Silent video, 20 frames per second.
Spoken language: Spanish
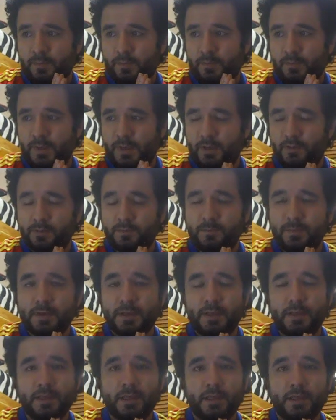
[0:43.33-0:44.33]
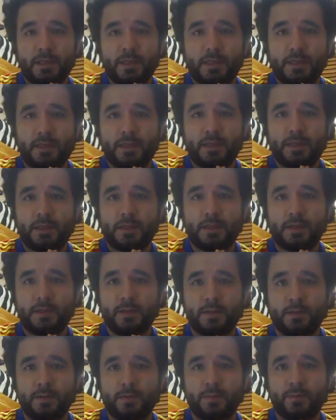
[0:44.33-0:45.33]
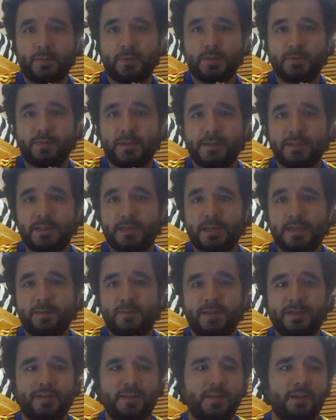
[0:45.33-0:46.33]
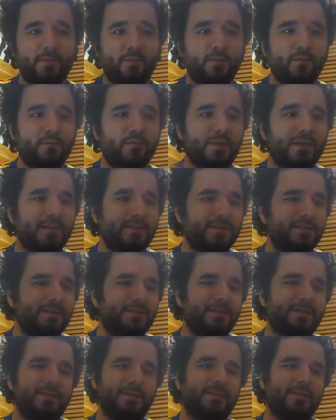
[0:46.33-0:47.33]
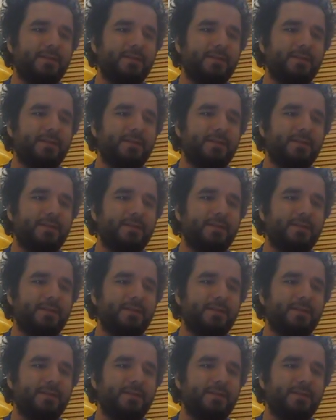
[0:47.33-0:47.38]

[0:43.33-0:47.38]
Pero, eh, pues básicamente el boom es